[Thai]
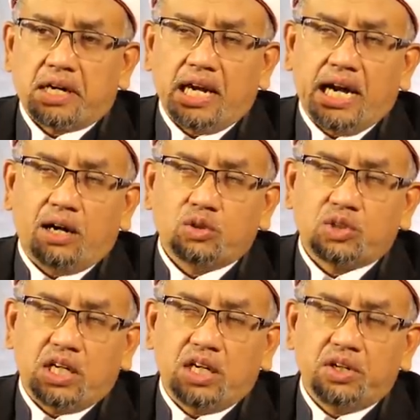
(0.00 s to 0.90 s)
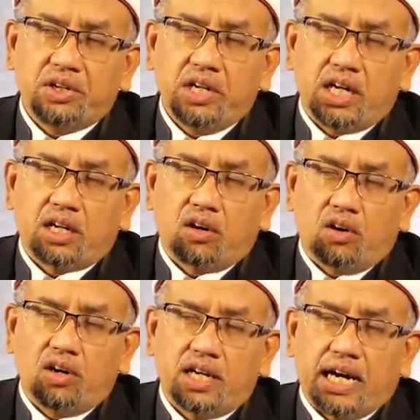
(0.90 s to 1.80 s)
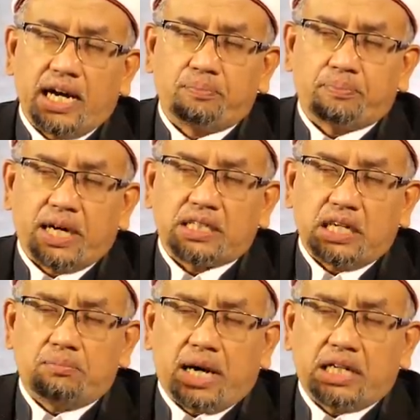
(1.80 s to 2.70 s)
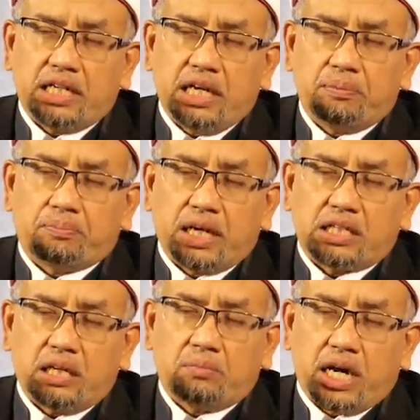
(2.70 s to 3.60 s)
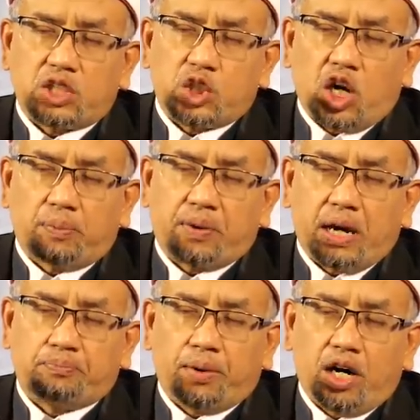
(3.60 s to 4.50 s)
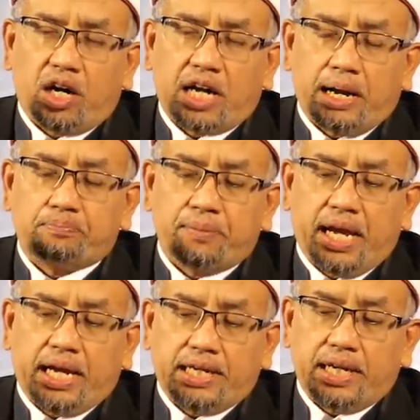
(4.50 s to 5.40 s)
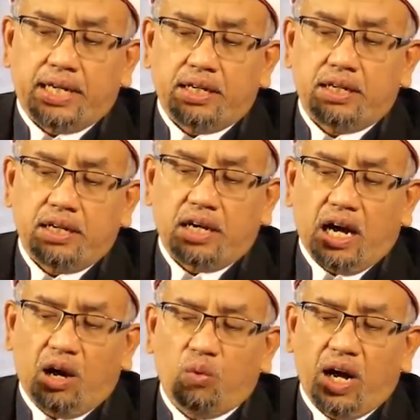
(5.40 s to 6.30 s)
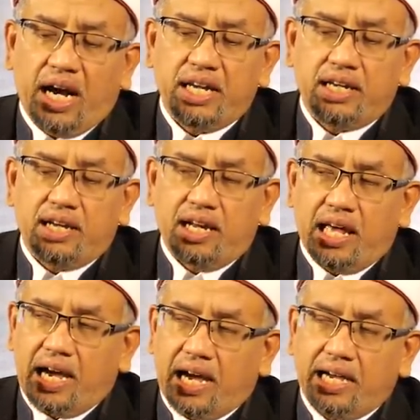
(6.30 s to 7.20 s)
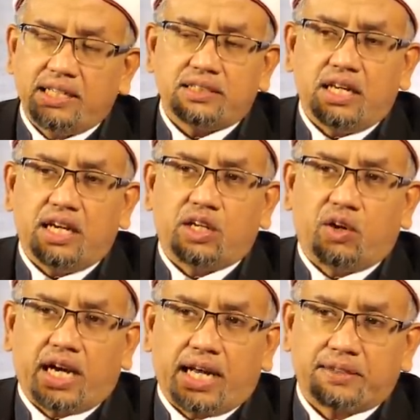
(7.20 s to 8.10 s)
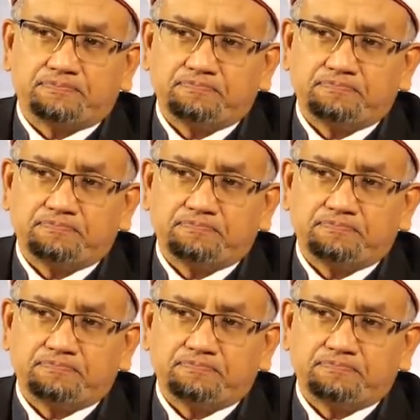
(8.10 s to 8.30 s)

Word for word: กล่าวถึงเรื่องของการปฏิบัติดีปฏิบัติชอบกับพ่อกับแม่เนี่ยเอาไว้หลายที่ด้วยกัน